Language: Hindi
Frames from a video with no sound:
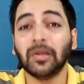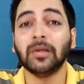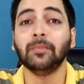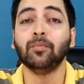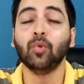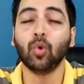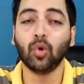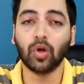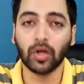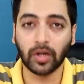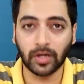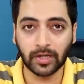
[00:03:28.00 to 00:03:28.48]
प्री
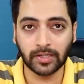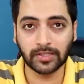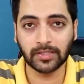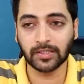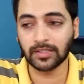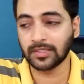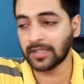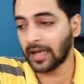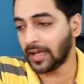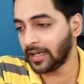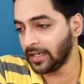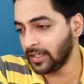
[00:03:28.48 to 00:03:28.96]
बुक करने
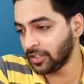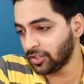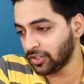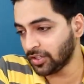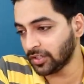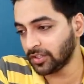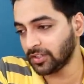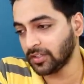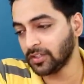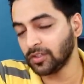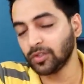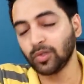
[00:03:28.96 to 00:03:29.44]
से सारी
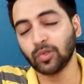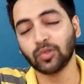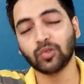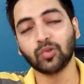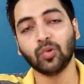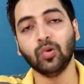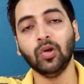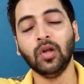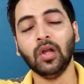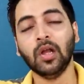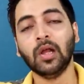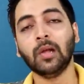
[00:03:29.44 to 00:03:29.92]
इंस्ट्रक्शन
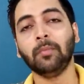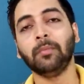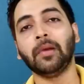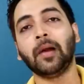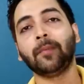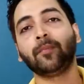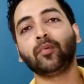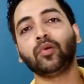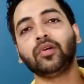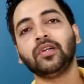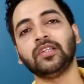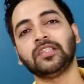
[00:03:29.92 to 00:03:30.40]
दोस्तों मैं
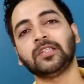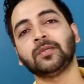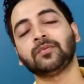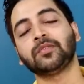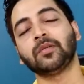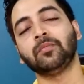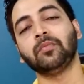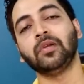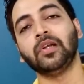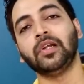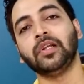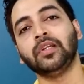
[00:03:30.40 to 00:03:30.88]
आपको
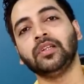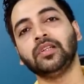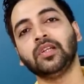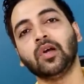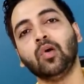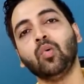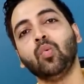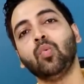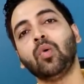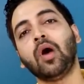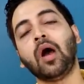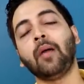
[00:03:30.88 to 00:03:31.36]
डिस्क्रिप्शन में लिंक
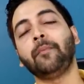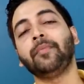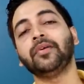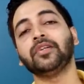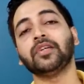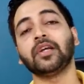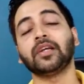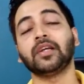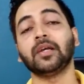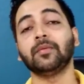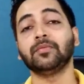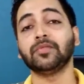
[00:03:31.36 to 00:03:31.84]
दिया हूं वहां
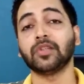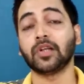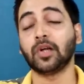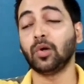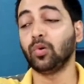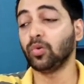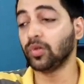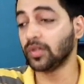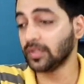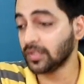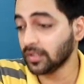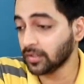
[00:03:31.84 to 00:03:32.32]
पर जाके आप
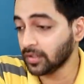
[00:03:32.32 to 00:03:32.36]
चेकआउट कर